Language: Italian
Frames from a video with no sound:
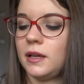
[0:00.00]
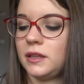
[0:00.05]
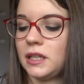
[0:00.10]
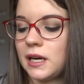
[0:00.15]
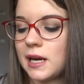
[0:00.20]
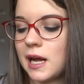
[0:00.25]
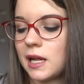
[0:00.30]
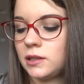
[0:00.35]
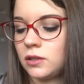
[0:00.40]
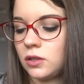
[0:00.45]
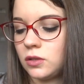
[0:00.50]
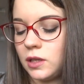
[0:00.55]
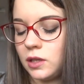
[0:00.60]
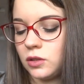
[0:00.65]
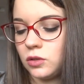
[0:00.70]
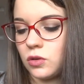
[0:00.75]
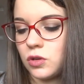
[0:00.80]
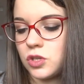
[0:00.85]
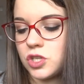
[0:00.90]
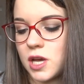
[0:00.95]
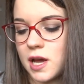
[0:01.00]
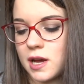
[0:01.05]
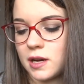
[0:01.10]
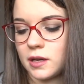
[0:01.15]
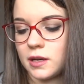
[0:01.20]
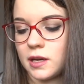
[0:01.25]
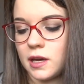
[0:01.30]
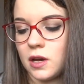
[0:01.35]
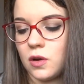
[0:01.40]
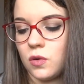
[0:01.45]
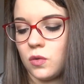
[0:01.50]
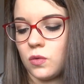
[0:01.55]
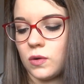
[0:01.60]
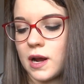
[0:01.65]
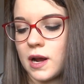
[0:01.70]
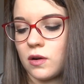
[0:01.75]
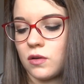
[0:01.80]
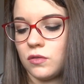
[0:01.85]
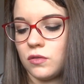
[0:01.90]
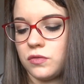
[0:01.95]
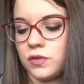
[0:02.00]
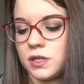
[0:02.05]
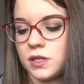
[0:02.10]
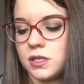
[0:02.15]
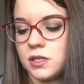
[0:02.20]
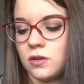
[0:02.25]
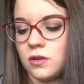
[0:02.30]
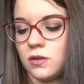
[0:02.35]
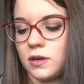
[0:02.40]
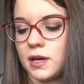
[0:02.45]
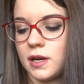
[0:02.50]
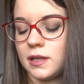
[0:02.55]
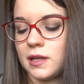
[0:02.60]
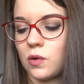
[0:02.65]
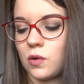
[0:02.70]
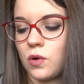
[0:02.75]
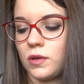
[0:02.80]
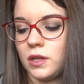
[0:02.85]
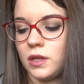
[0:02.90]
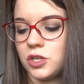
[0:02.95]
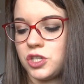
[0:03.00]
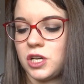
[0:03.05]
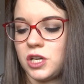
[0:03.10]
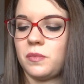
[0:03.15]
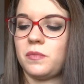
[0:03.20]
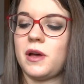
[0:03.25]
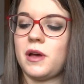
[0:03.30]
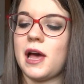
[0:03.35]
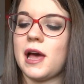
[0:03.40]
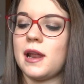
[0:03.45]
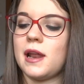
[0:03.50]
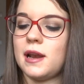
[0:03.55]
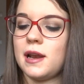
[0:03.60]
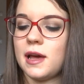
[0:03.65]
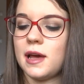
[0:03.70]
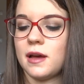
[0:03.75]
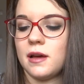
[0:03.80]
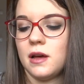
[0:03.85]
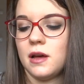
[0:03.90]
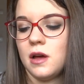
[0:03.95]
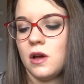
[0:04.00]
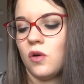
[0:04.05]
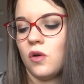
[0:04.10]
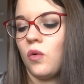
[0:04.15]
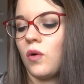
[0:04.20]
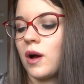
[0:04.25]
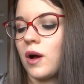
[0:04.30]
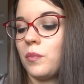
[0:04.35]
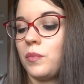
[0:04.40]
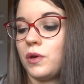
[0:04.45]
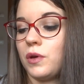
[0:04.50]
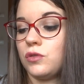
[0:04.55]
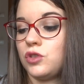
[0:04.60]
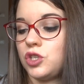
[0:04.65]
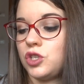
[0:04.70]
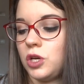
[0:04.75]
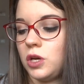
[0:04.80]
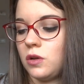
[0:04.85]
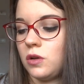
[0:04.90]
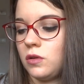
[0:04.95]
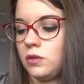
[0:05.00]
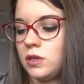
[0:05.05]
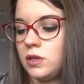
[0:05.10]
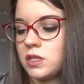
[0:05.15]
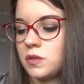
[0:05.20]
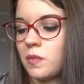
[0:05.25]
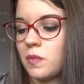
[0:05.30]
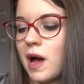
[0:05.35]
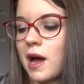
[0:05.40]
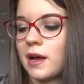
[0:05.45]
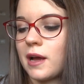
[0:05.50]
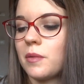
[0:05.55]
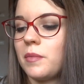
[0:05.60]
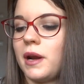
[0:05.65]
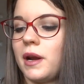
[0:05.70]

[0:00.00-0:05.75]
e tra l'altro dentro c'è anche una confezione da 15 ml, un campioncino di smac